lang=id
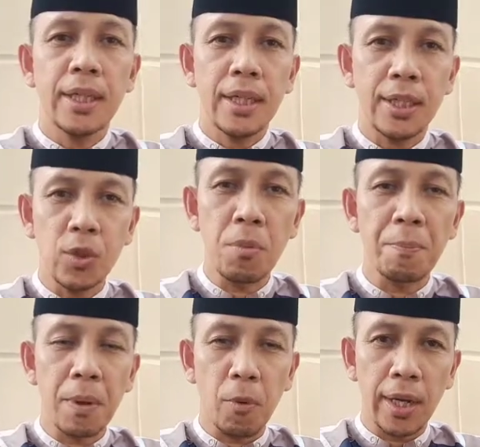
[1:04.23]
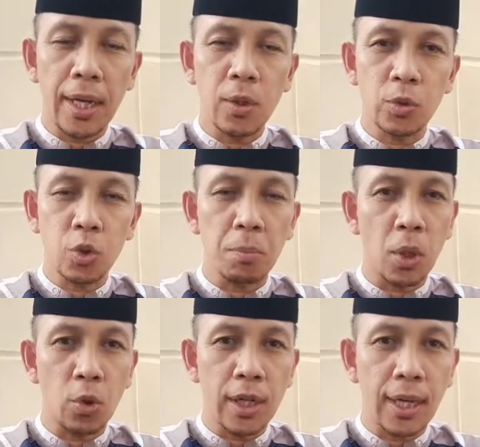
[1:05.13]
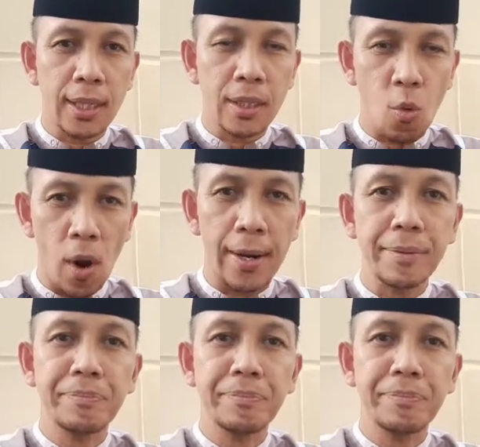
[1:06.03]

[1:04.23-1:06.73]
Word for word: itu memperbolehkan untuk menggunakan uang.